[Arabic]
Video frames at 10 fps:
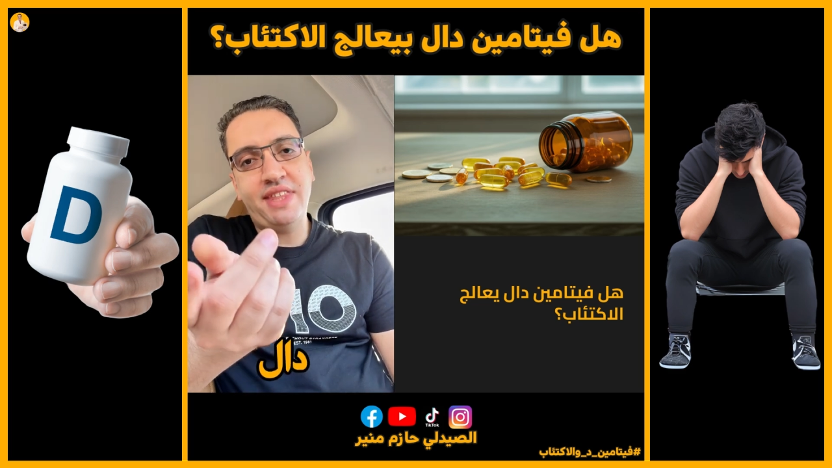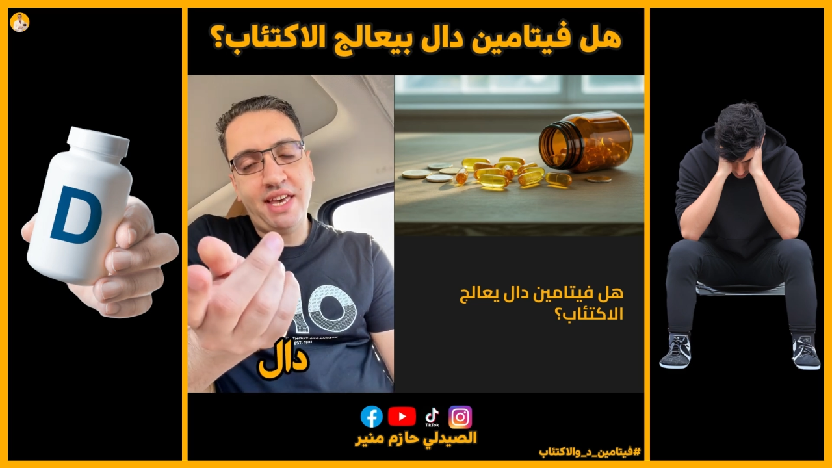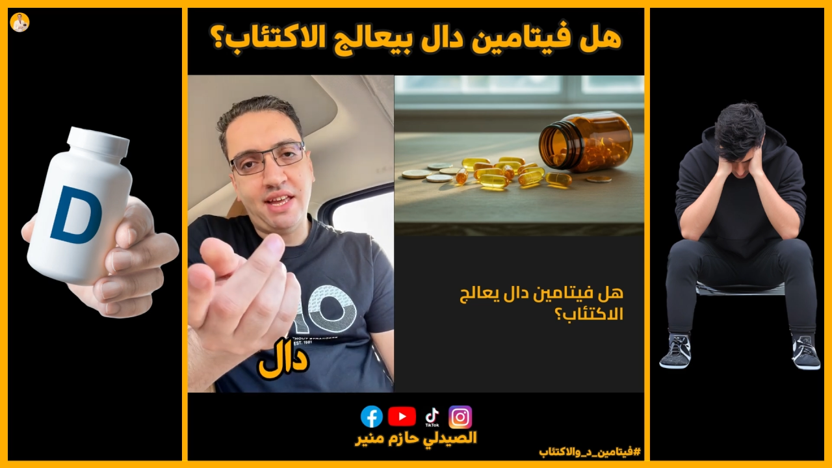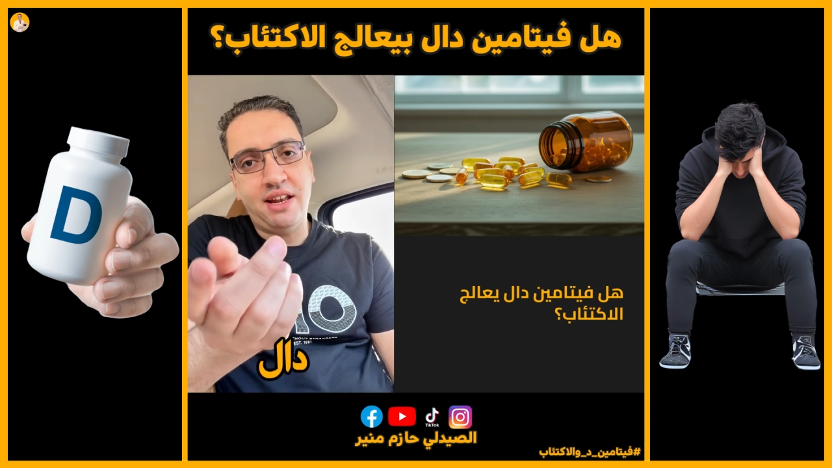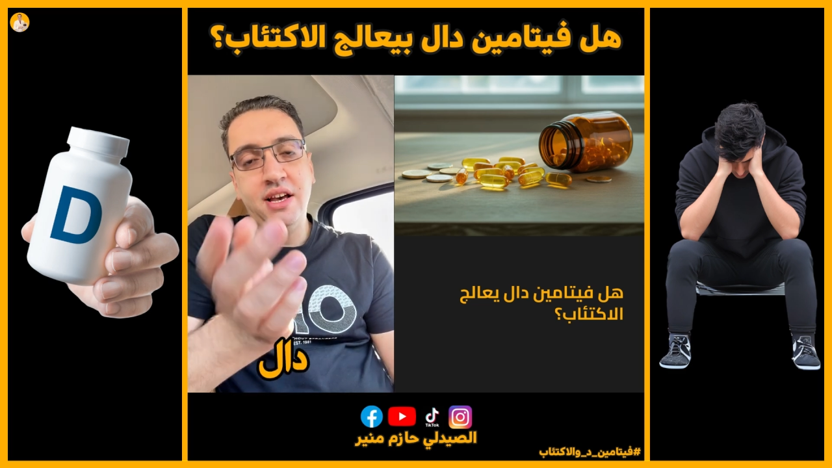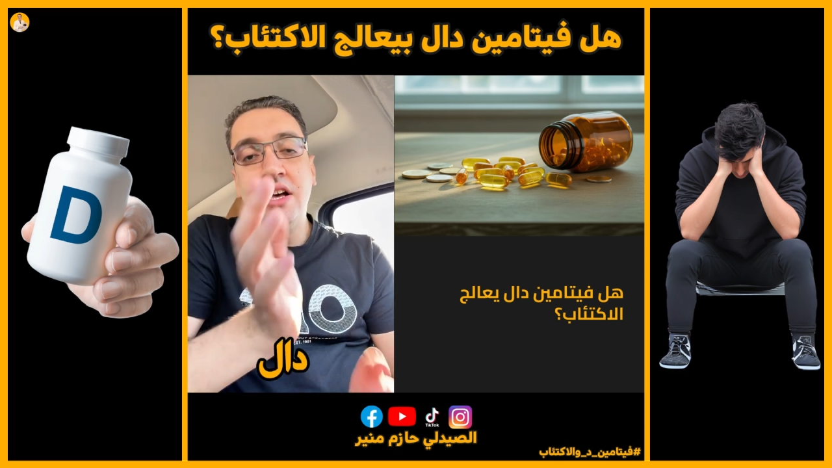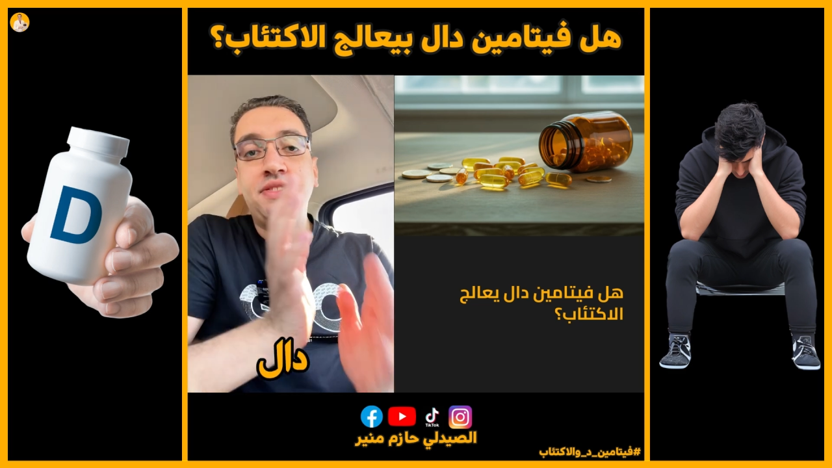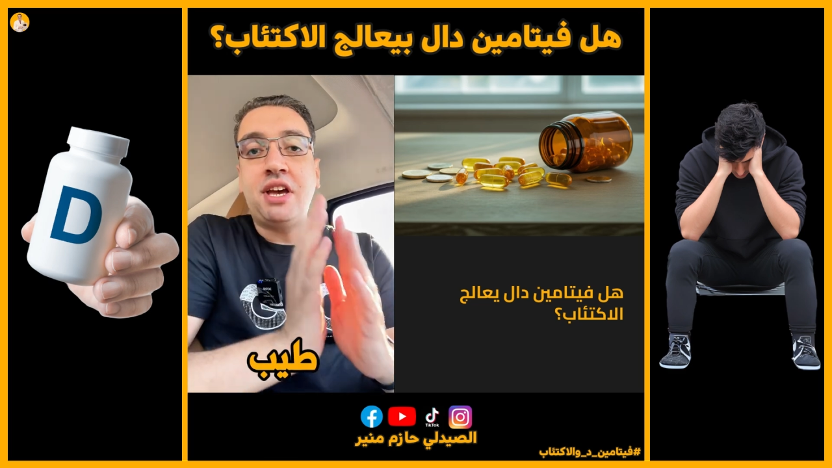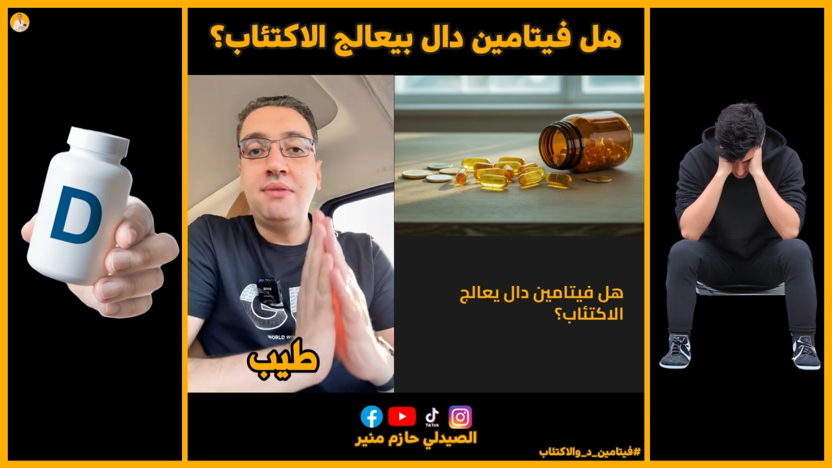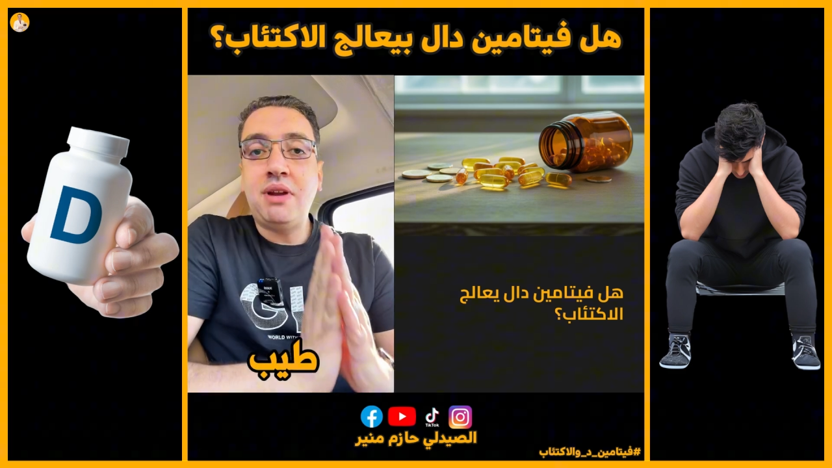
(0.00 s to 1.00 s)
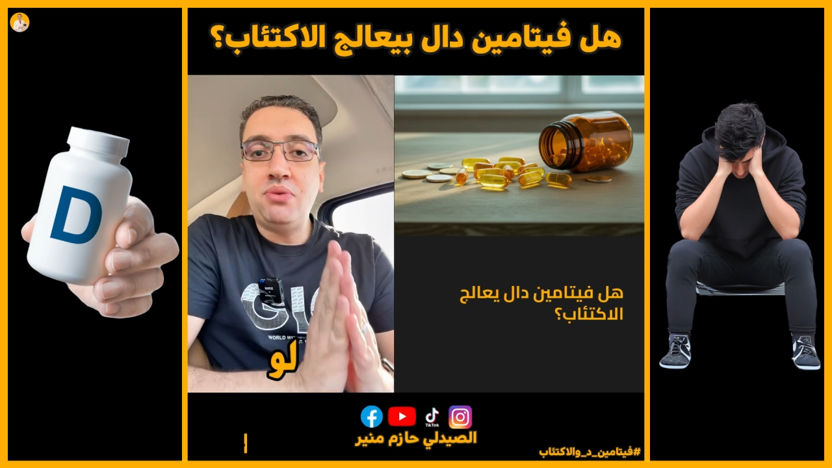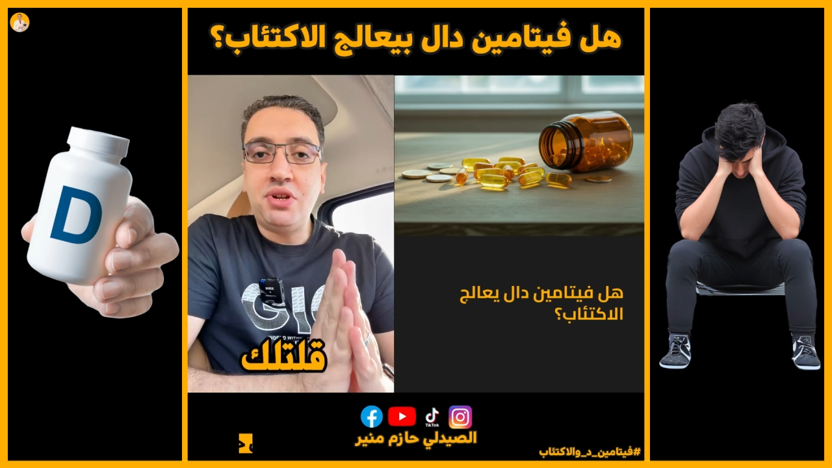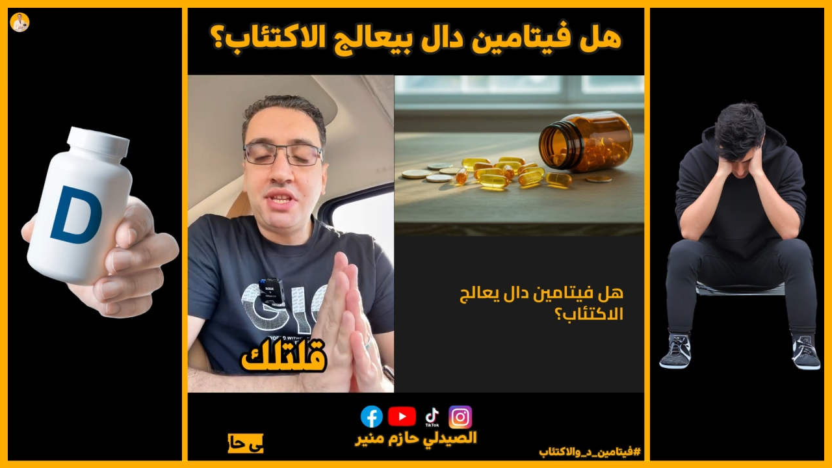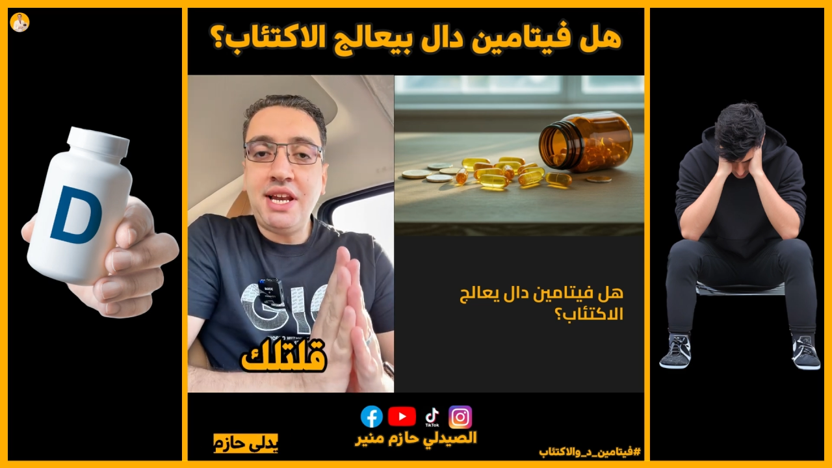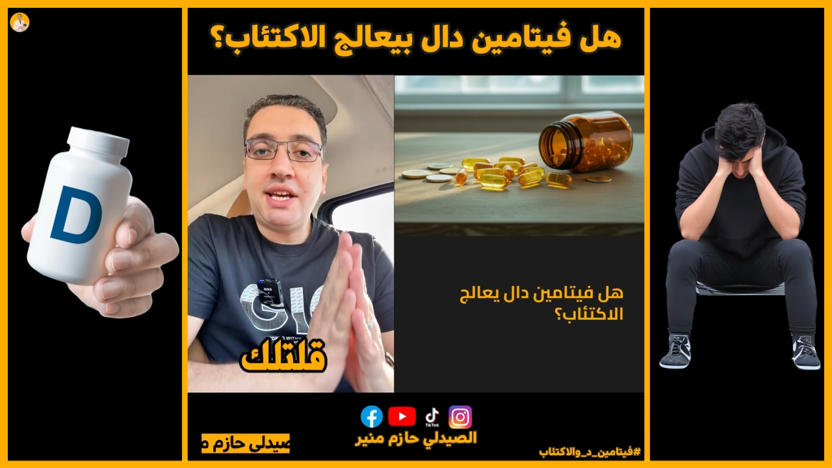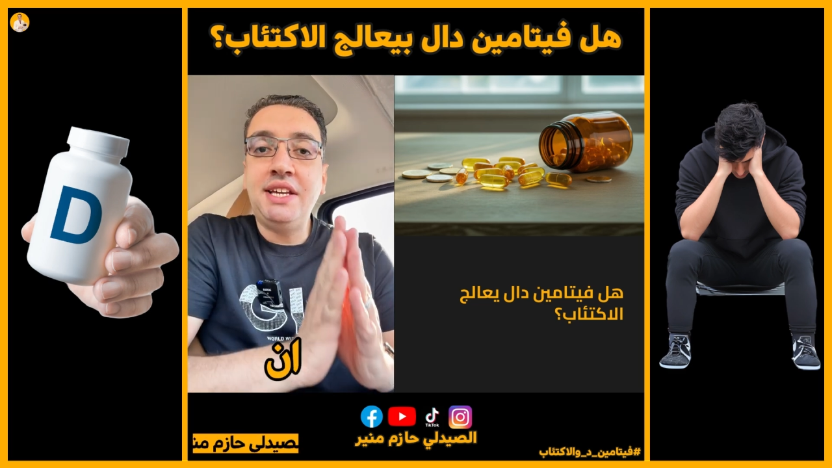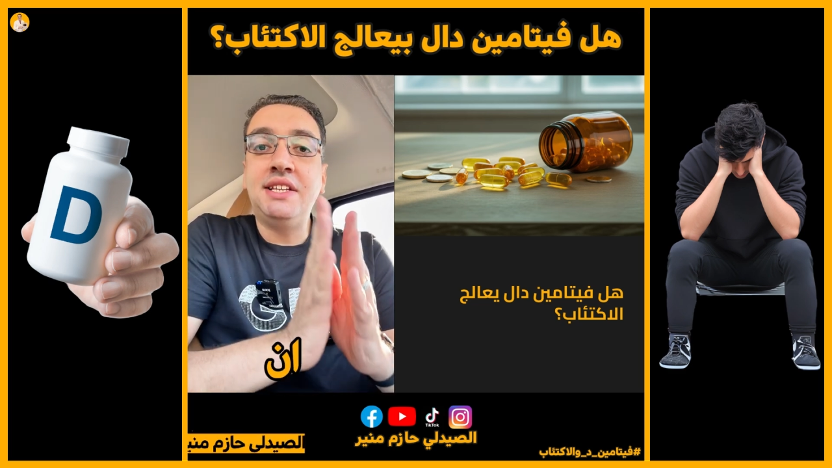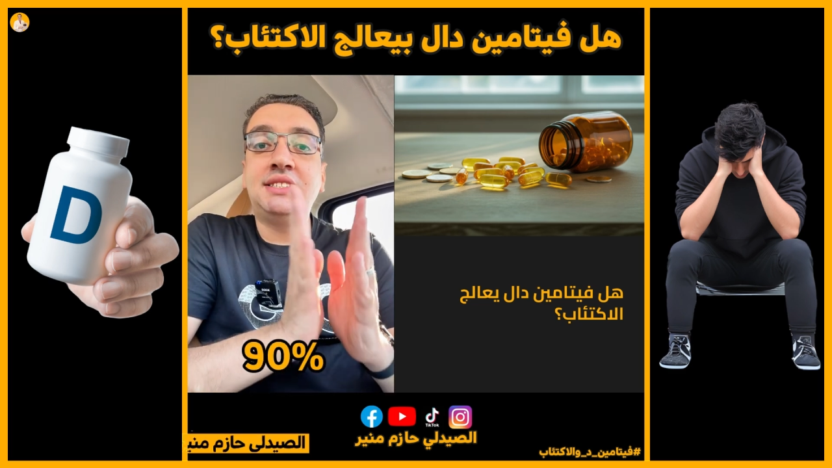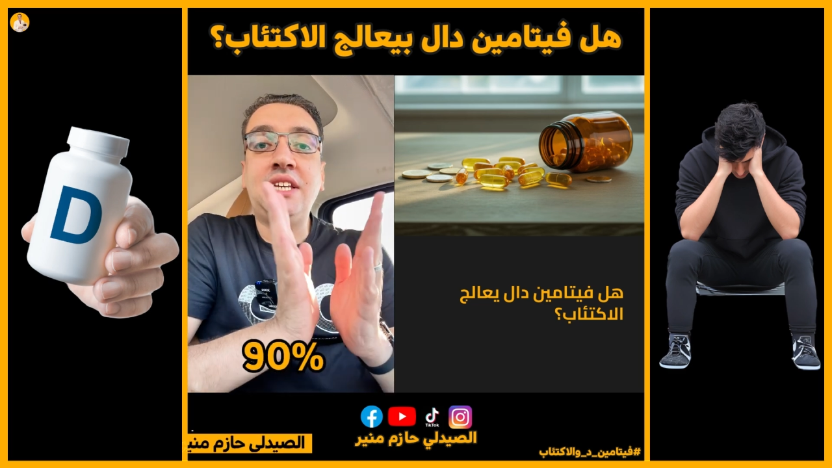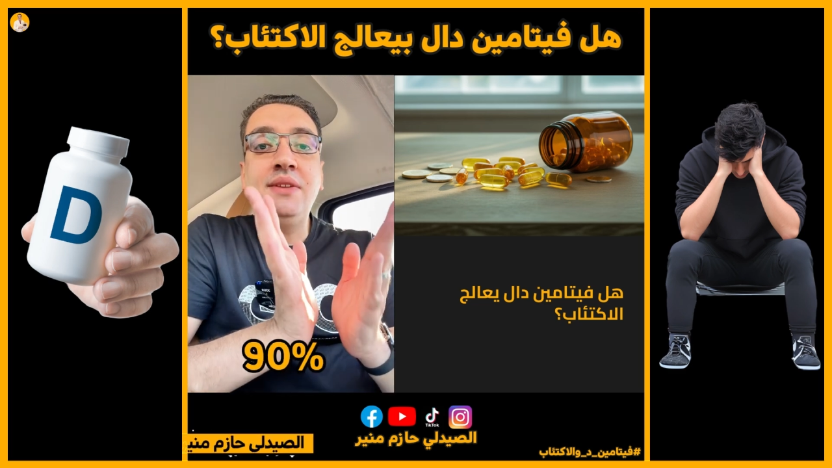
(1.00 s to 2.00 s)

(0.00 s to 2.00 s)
د طيب لو قلت لك ان